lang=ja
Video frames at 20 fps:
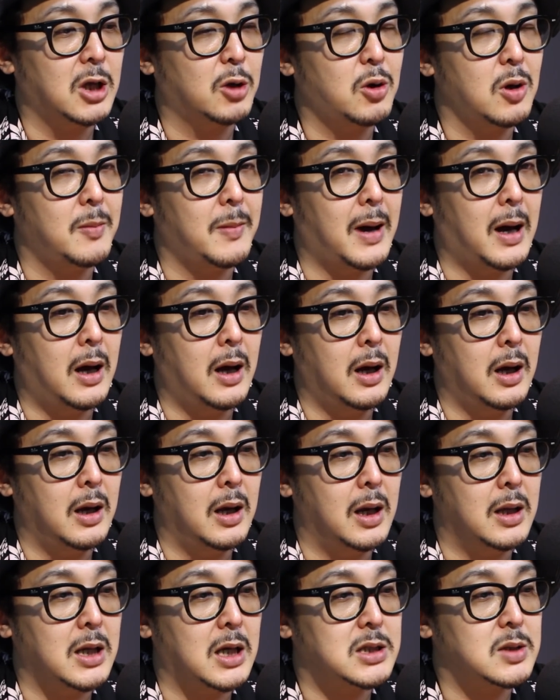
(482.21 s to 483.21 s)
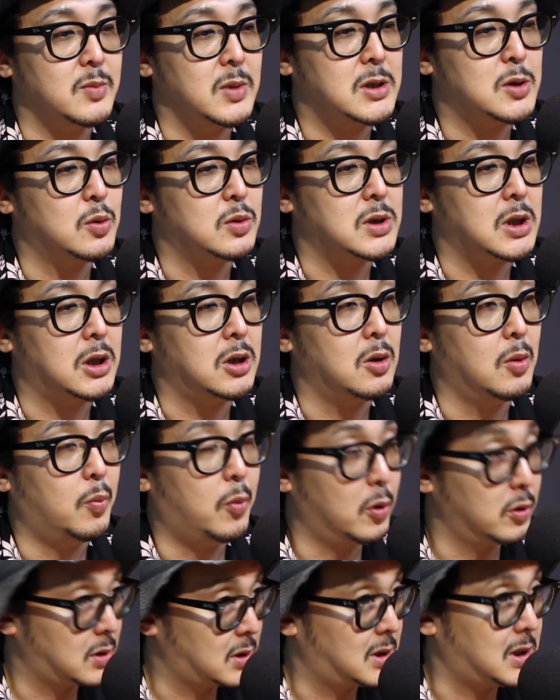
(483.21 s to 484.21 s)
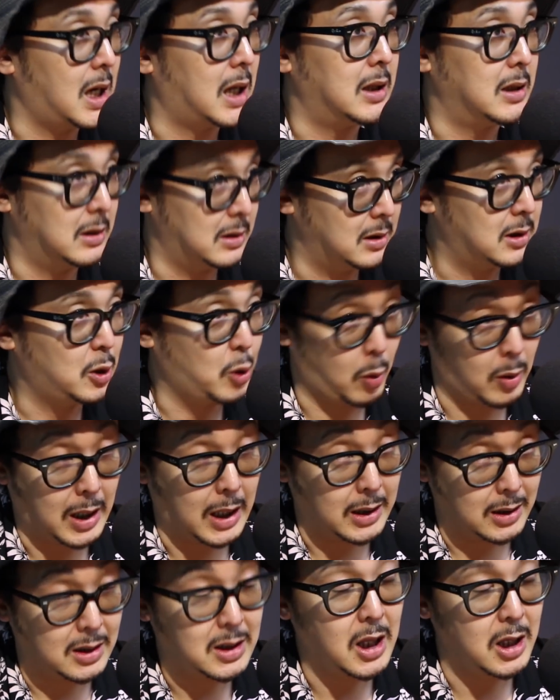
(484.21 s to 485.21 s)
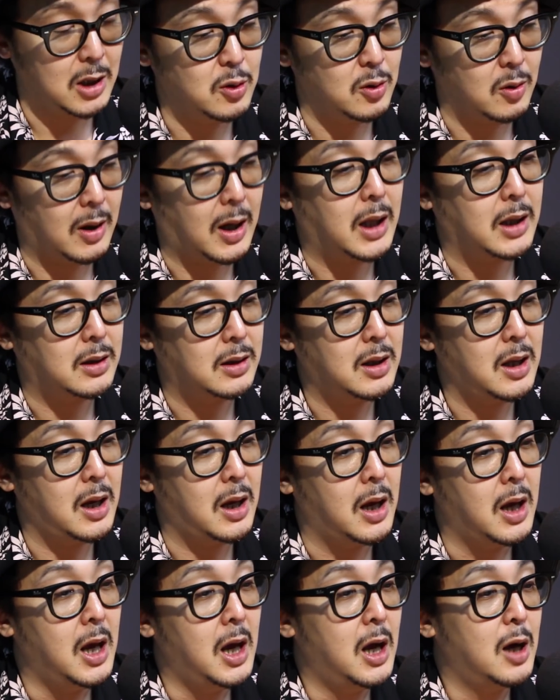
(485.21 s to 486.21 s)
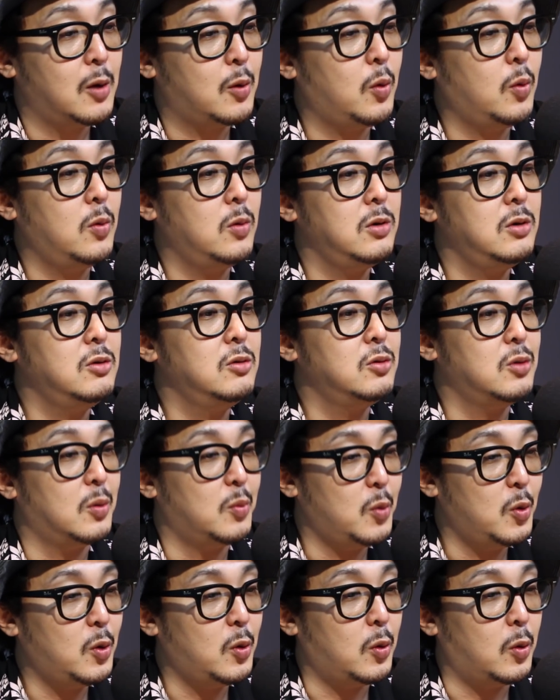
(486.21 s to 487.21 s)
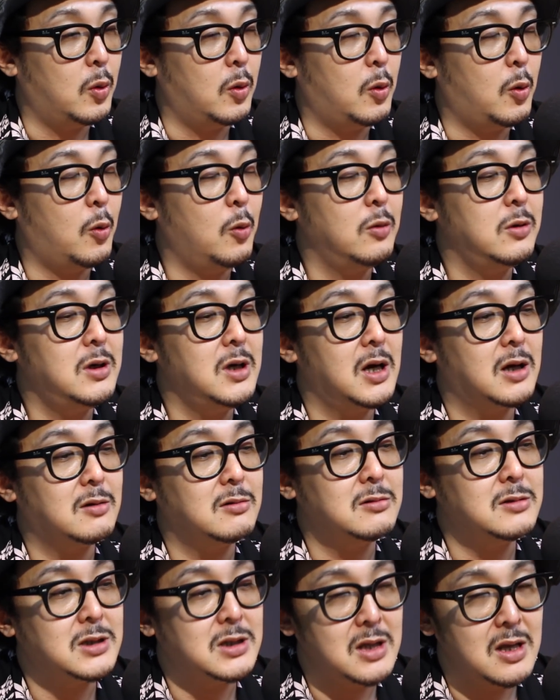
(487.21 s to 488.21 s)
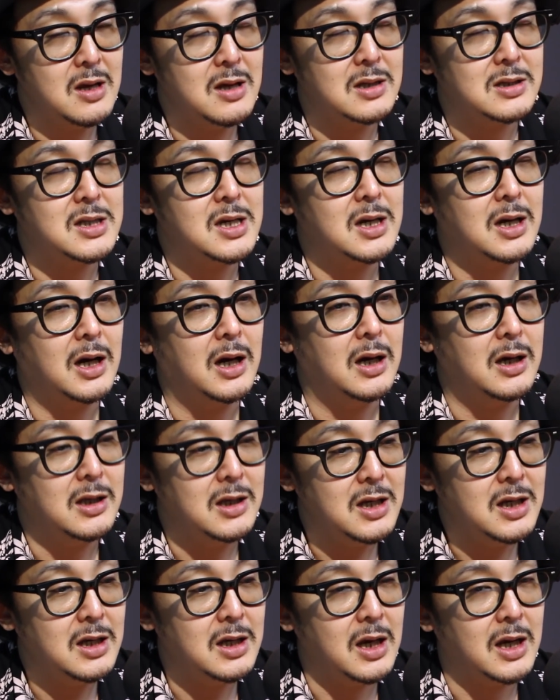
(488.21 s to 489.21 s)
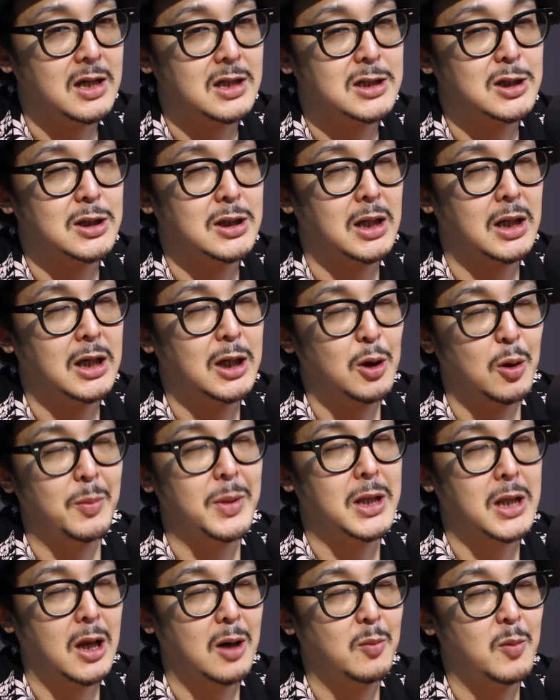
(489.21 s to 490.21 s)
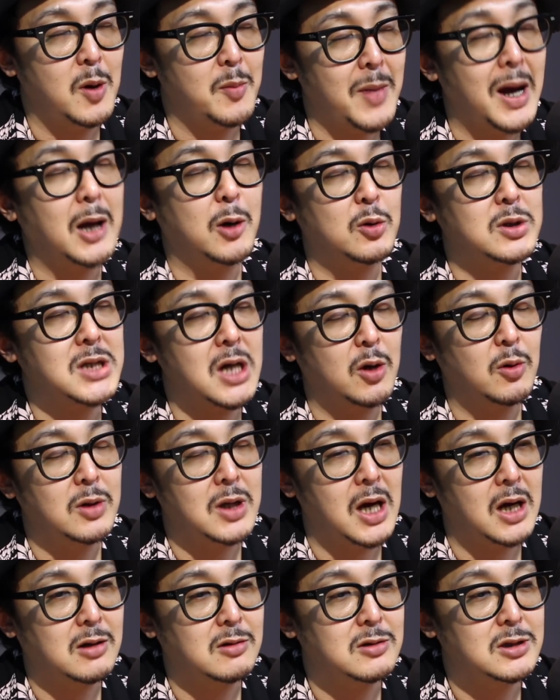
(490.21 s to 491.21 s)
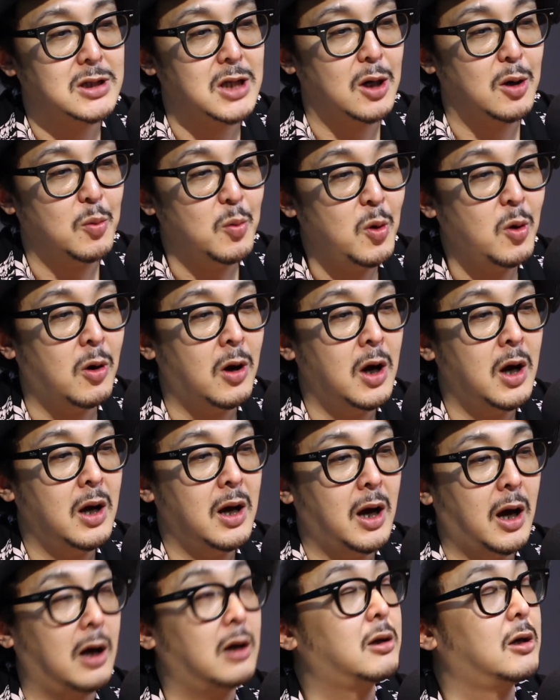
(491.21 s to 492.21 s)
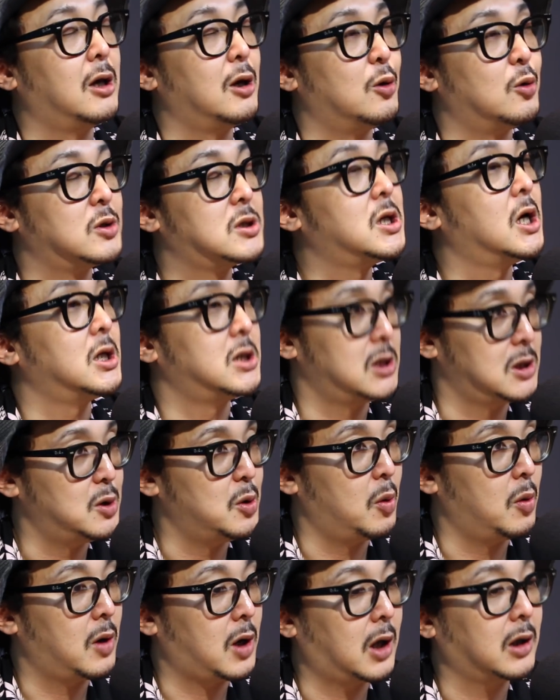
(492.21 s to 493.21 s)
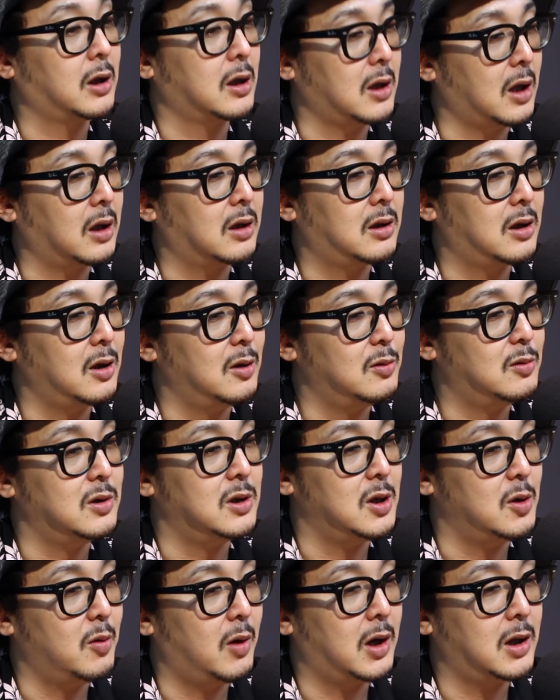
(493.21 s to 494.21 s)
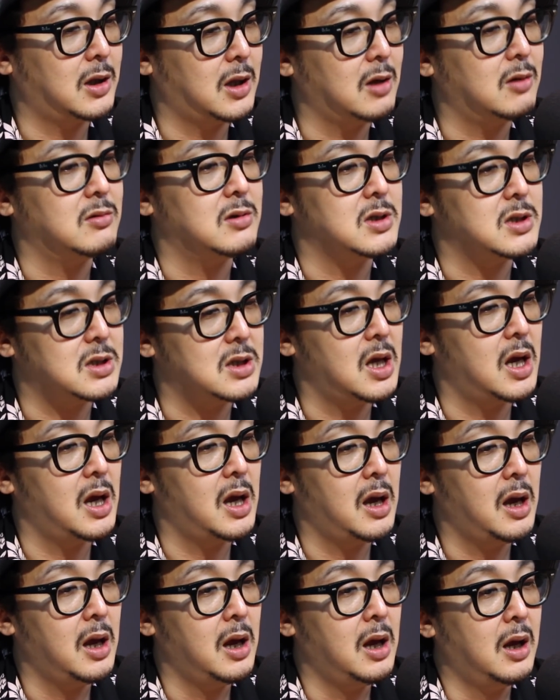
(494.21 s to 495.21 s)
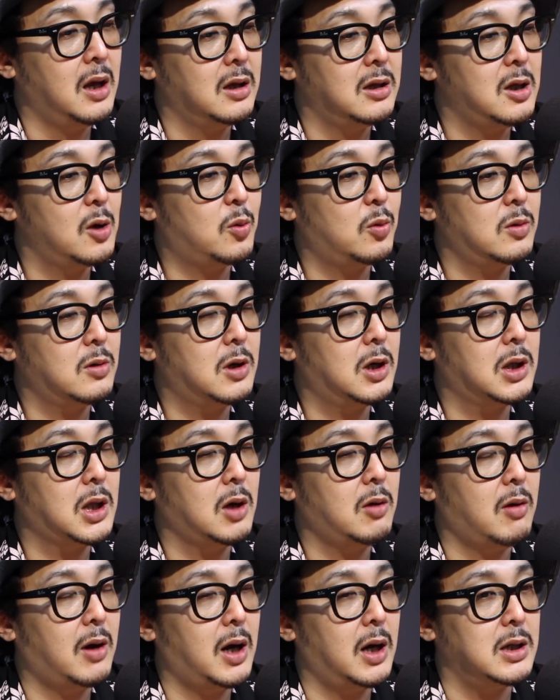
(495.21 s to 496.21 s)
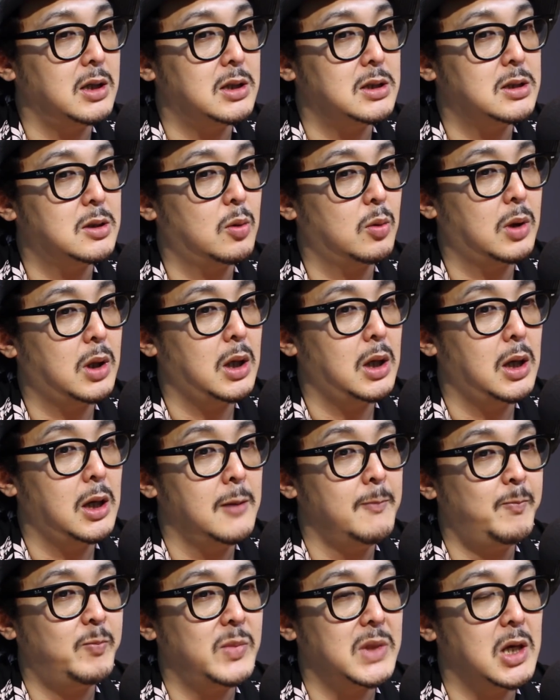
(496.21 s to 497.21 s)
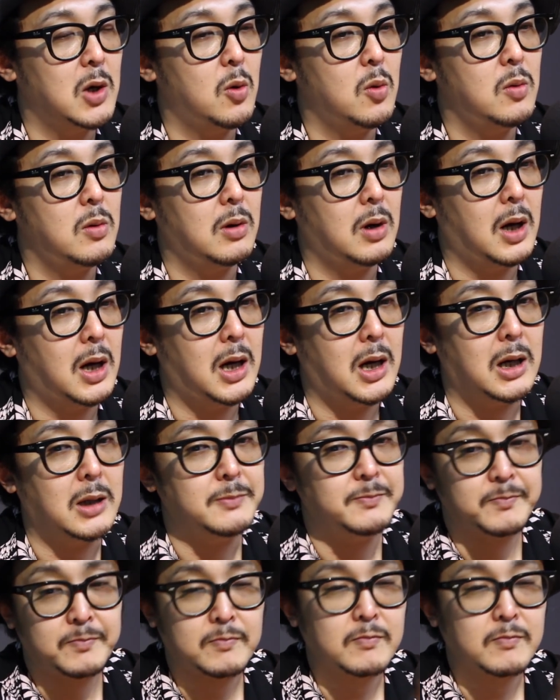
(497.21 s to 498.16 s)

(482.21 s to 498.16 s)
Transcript: 例えば夏目漱石の「坊ちゃん」とかっうのがあって、こういうのも翻訳して世界に、えー、広めたのも、まあ、ロシア語に訳したのもはっきりロシア人の方だっていうふうに言われてるんですね。うんうん、でこの方は一時日本が